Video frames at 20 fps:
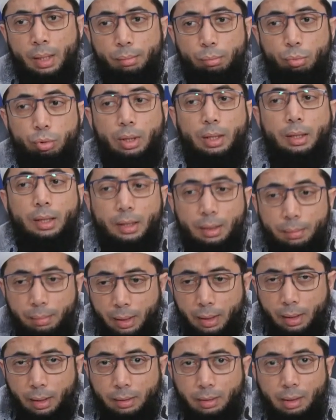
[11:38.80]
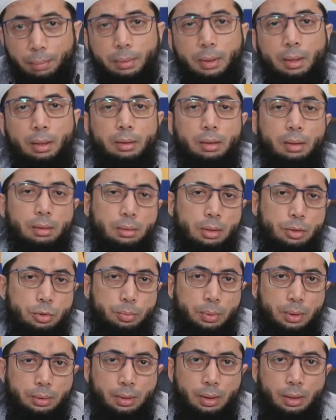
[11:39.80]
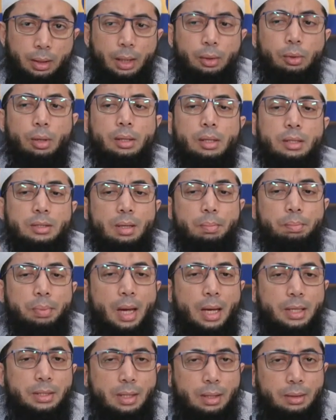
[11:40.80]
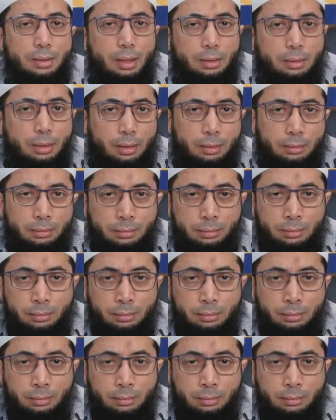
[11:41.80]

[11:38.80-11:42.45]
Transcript: Bukan karena mereka, tapi karena Allah subhanahu wa ta'ala. Itu hanya sampai ajal datang.